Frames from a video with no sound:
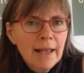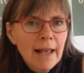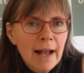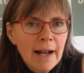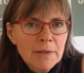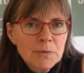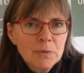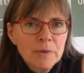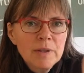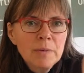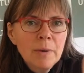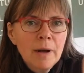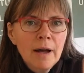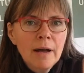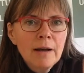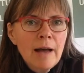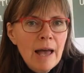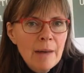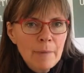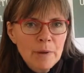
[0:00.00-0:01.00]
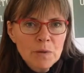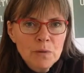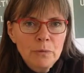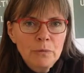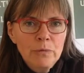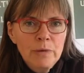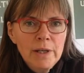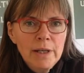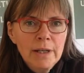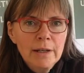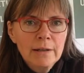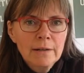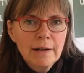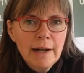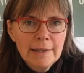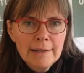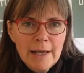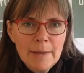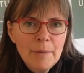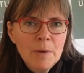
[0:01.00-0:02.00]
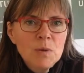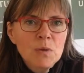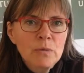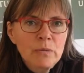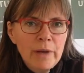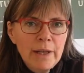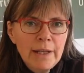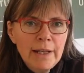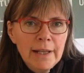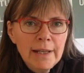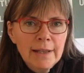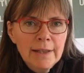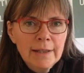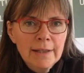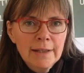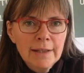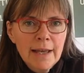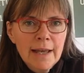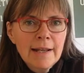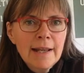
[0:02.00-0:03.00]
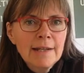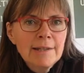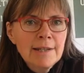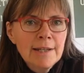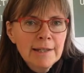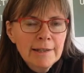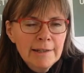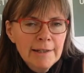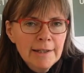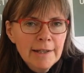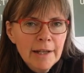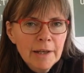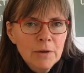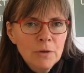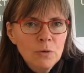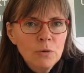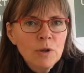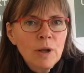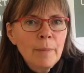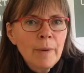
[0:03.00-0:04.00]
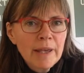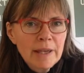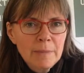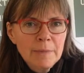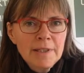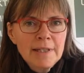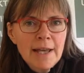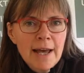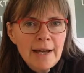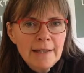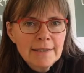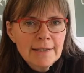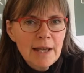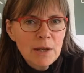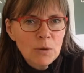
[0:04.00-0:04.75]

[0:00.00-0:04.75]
Also lieber einmal zu viel als einmal zu wenig in der Tierklinik oder bei Ihrem Tierarzt